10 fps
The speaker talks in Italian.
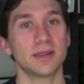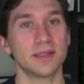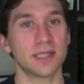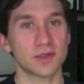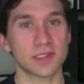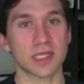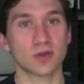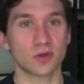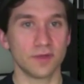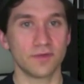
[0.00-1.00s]
nello
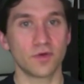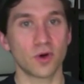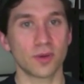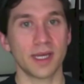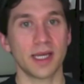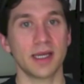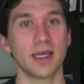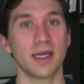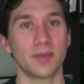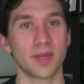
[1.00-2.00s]
stato di forma
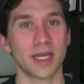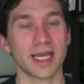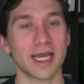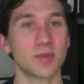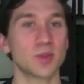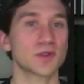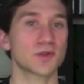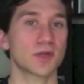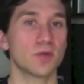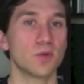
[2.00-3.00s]
eh, per la gara
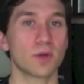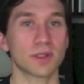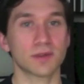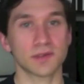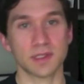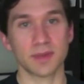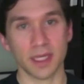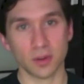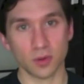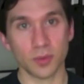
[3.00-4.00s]
piuttosto che 2-4 settimane
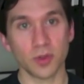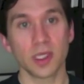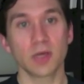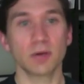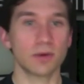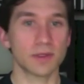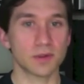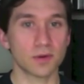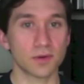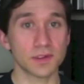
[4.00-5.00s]
dopo, quindi questo è
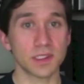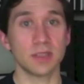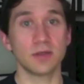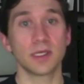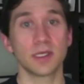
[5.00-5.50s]
un consiglio.